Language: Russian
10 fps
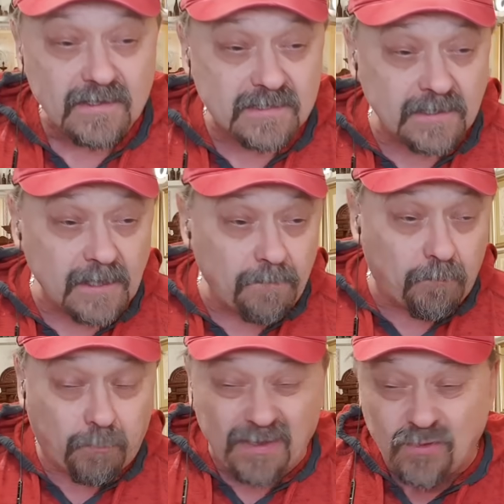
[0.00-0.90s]
с этой
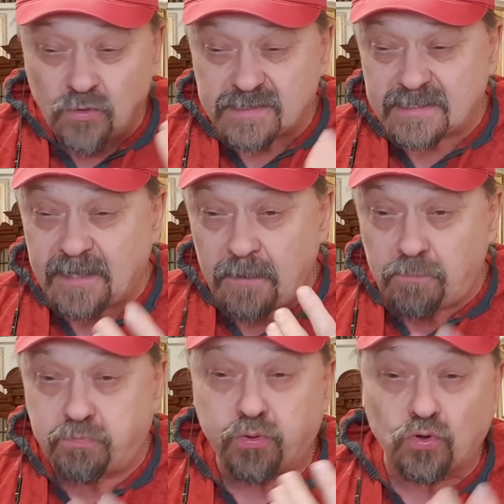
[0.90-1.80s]
поносной
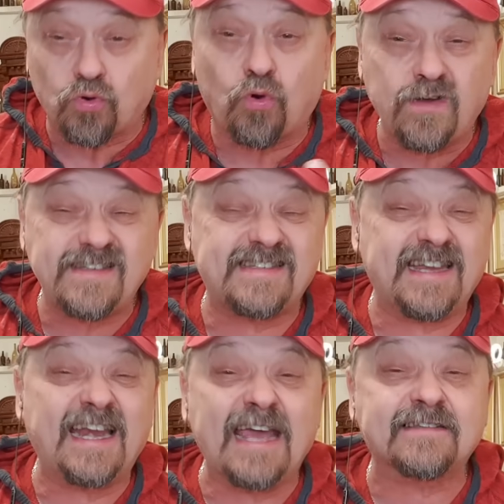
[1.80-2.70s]
пургой
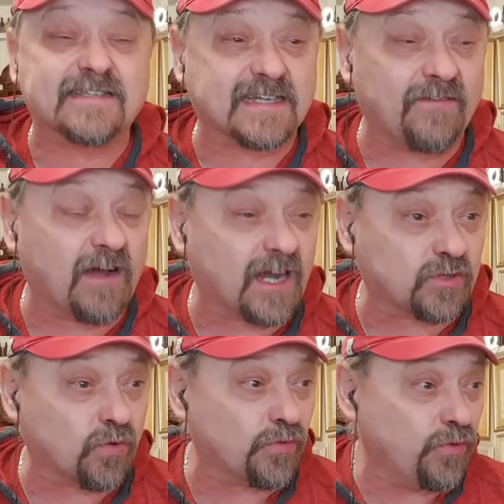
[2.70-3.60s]
Зеленского,
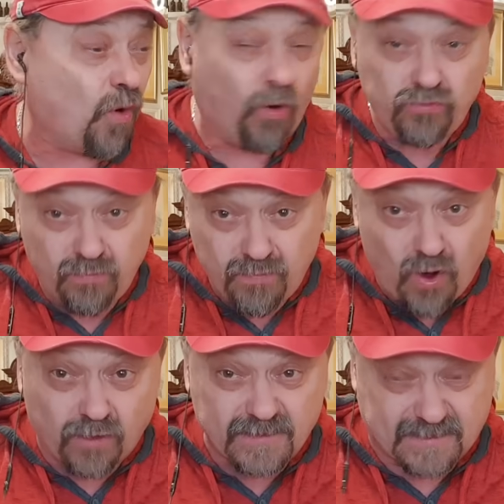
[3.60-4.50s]
которую он
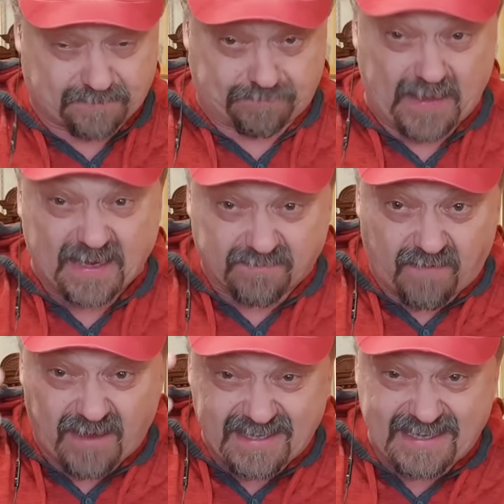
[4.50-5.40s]
мел с
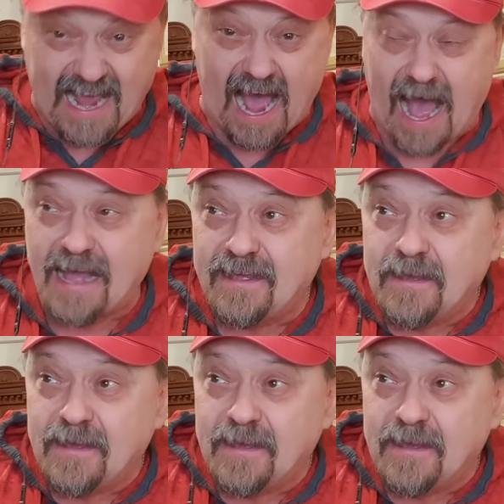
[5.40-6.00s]
первого дня.